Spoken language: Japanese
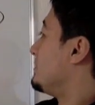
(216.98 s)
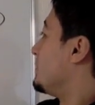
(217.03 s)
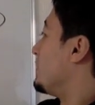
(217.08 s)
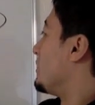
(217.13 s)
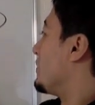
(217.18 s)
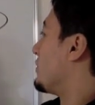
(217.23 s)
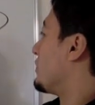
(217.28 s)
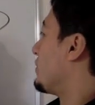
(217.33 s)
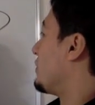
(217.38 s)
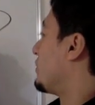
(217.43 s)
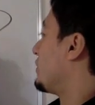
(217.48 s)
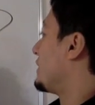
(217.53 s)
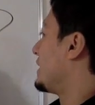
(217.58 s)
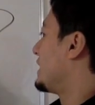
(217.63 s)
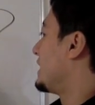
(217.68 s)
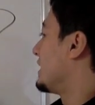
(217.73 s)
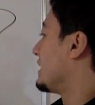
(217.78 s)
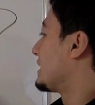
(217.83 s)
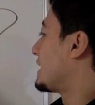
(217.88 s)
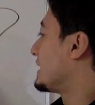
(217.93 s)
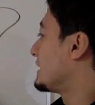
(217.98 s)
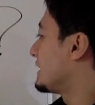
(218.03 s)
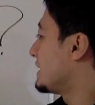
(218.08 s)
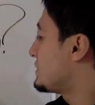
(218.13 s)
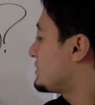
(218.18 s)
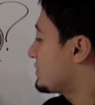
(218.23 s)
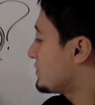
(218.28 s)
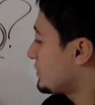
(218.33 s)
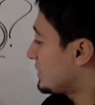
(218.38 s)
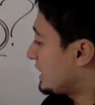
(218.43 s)
もうこれが
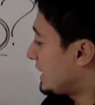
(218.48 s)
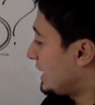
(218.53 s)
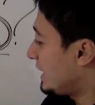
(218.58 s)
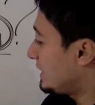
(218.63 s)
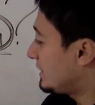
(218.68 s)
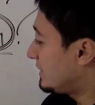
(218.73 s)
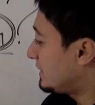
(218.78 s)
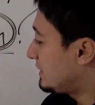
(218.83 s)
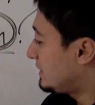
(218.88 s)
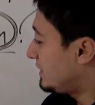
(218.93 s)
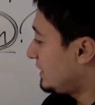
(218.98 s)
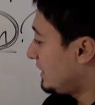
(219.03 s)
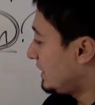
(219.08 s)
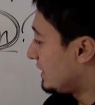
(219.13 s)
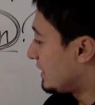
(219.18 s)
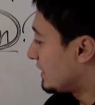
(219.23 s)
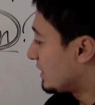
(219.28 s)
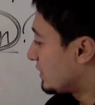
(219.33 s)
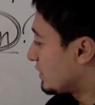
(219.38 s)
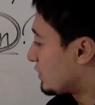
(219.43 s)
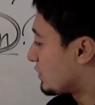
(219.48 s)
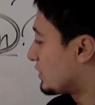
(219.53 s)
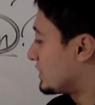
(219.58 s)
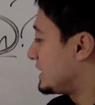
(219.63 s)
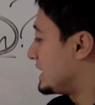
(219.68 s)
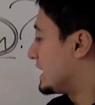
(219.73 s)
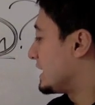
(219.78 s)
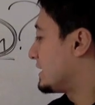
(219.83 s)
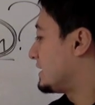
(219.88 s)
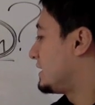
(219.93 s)
形を変えて、ここ
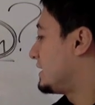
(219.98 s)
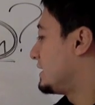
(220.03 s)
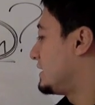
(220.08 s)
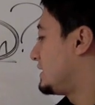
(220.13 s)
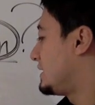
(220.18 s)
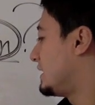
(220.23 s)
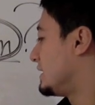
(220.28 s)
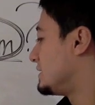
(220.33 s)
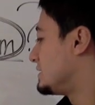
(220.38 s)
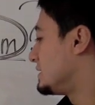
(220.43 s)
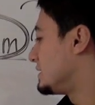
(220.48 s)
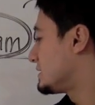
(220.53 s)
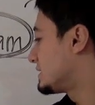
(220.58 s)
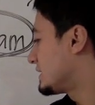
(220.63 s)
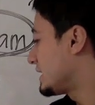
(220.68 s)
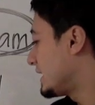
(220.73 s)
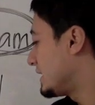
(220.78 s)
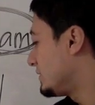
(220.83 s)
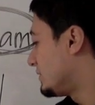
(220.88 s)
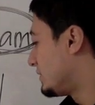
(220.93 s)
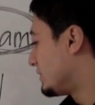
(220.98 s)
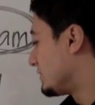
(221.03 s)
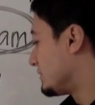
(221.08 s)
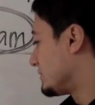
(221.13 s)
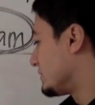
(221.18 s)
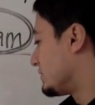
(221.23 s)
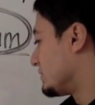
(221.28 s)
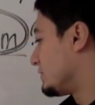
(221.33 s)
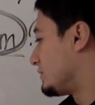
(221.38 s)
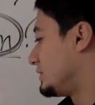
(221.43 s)
にやってきて、実際の
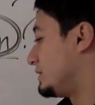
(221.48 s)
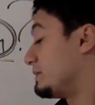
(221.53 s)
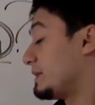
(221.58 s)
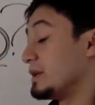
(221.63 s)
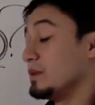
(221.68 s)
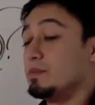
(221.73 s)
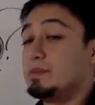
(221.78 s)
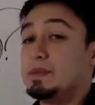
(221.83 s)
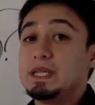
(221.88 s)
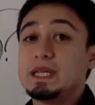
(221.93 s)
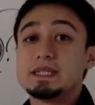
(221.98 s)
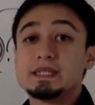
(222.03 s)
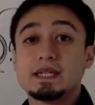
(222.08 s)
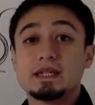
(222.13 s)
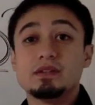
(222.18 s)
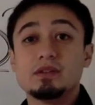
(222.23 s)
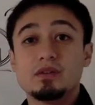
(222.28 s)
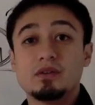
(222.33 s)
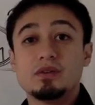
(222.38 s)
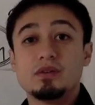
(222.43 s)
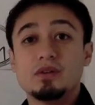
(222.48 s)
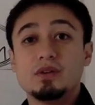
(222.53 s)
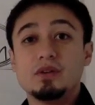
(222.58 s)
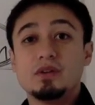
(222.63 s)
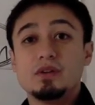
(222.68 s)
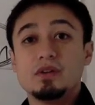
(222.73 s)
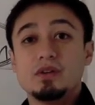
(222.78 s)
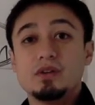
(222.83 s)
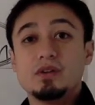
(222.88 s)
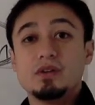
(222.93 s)
その今の皆さんの、
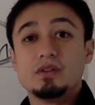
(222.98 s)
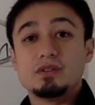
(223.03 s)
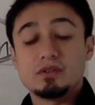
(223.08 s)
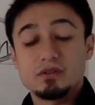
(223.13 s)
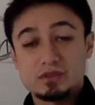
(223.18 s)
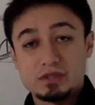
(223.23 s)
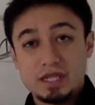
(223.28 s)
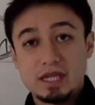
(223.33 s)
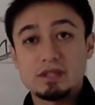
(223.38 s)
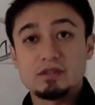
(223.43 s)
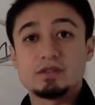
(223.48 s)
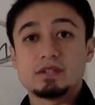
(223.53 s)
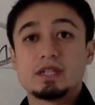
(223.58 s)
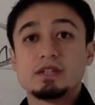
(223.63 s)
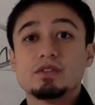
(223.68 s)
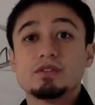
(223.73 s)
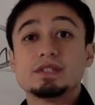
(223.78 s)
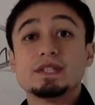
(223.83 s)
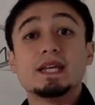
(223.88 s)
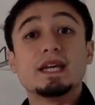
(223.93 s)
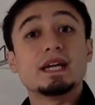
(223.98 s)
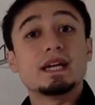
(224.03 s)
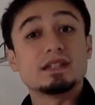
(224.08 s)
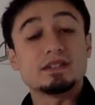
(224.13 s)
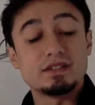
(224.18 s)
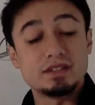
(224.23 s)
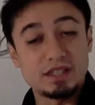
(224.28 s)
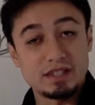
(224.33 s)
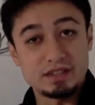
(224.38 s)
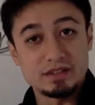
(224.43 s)
そのクライアントさんの生
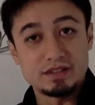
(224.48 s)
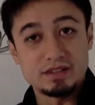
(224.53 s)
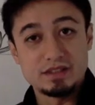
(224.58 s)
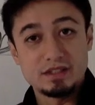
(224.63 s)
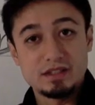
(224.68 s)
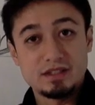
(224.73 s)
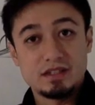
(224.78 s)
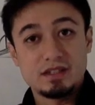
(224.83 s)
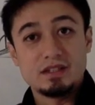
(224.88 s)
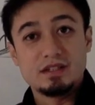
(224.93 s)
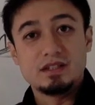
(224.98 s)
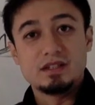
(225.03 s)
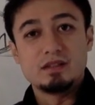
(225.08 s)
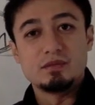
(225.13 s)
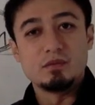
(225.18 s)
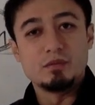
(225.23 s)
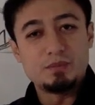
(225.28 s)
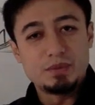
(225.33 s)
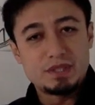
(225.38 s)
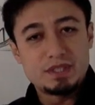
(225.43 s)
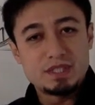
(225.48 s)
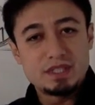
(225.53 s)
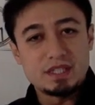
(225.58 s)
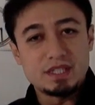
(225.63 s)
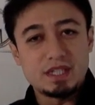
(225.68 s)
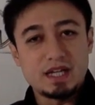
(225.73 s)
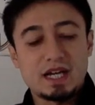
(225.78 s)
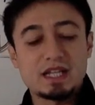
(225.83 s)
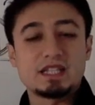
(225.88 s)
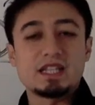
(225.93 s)
活に、もうぴっち
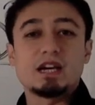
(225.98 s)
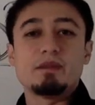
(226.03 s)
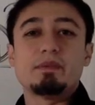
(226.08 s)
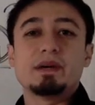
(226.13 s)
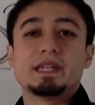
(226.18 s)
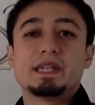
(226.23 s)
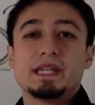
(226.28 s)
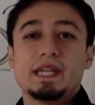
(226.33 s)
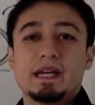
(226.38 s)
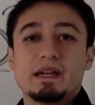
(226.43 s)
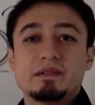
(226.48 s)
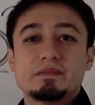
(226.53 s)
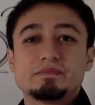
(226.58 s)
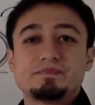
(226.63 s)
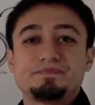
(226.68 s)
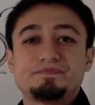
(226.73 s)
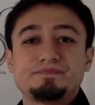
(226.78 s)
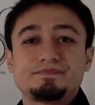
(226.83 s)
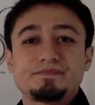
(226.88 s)
り当てはまって、